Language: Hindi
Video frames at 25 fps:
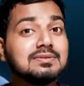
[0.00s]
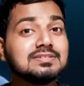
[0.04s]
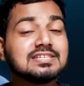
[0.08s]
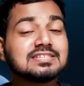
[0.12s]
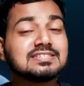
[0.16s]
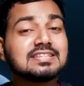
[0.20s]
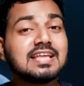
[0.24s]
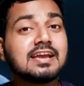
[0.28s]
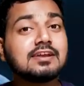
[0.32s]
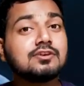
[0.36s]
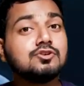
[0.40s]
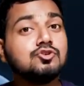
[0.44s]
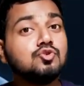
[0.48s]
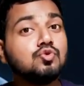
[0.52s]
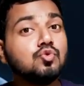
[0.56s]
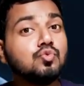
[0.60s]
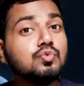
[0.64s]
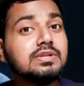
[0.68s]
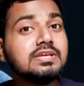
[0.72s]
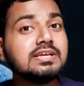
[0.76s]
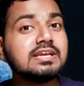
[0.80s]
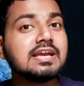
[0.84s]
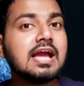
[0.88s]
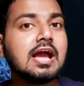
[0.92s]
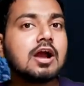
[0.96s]
बन सकता है एक
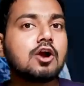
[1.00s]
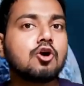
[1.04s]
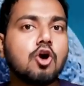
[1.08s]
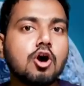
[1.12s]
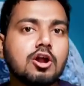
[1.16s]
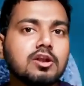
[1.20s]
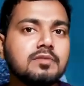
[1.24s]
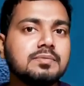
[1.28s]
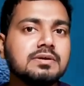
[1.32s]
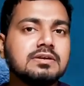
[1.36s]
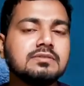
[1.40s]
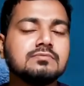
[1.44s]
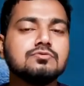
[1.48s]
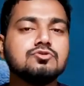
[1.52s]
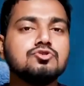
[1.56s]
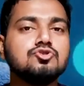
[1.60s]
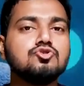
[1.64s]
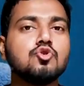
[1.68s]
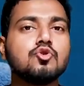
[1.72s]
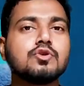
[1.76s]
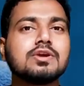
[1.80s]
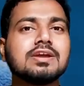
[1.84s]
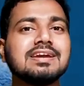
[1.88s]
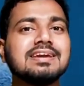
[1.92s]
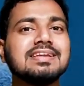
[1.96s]
यूनिक इकोनॉमी
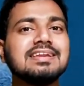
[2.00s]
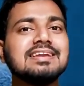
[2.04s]
जो कि